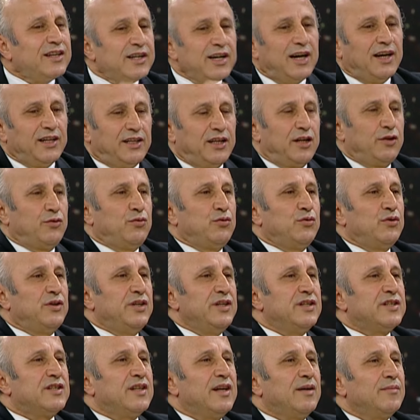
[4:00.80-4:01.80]
ki
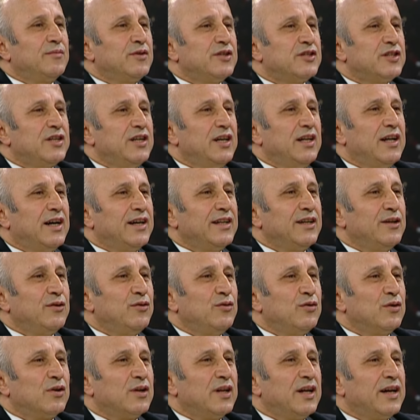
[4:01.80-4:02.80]
Atatürk'ü İslam dışı ilan
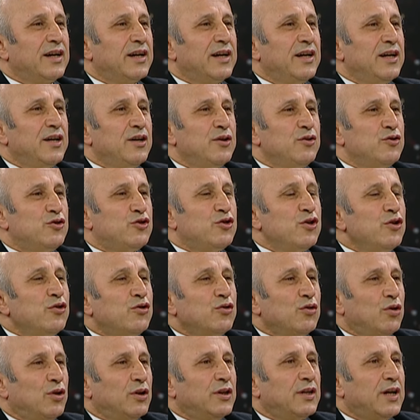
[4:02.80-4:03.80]
ediyorlar.
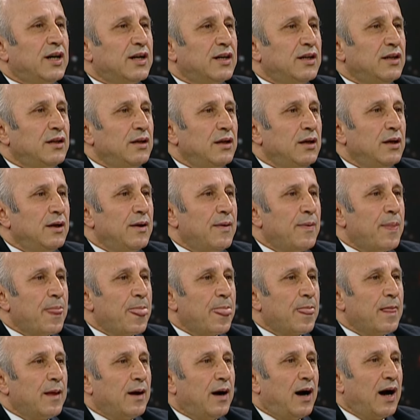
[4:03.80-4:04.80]
Çünkü onların
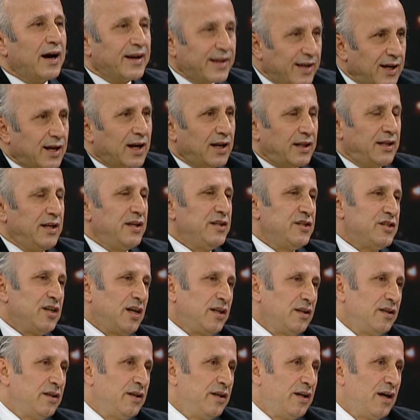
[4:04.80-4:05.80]
hakikaten
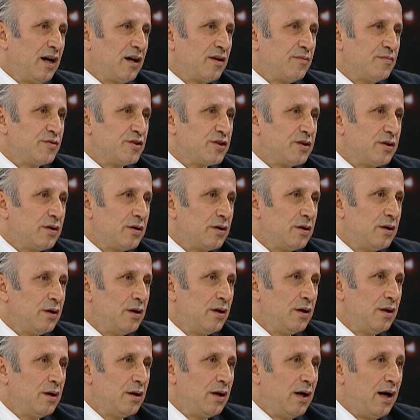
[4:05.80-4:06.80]
canını yakmıştır.
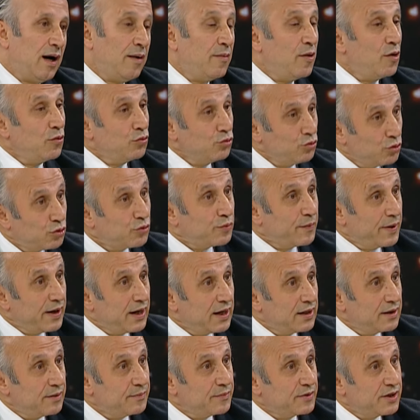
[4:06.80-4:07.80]
Ama
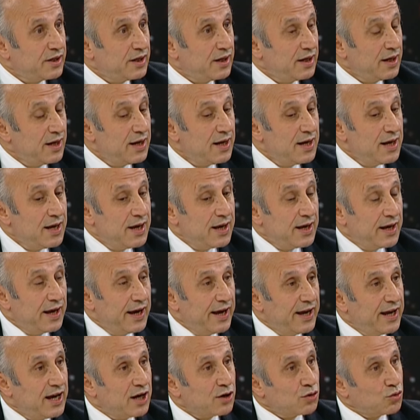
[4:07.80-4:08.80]
unutmayalım ki
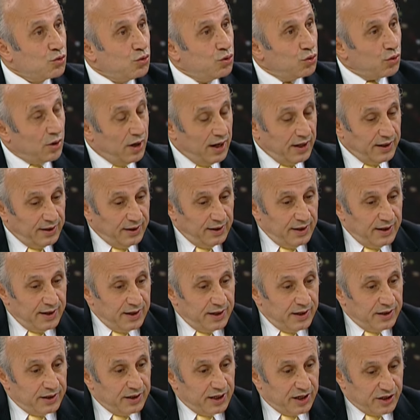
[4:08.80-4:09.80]
eğer Kur'an
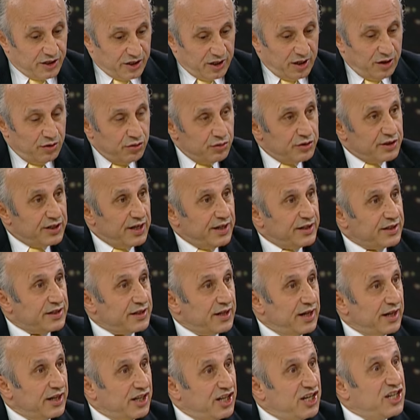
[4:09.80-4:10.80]
teşahhus
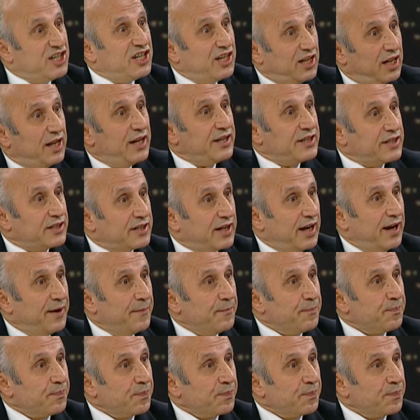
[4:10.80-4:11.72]
etse, kişileşse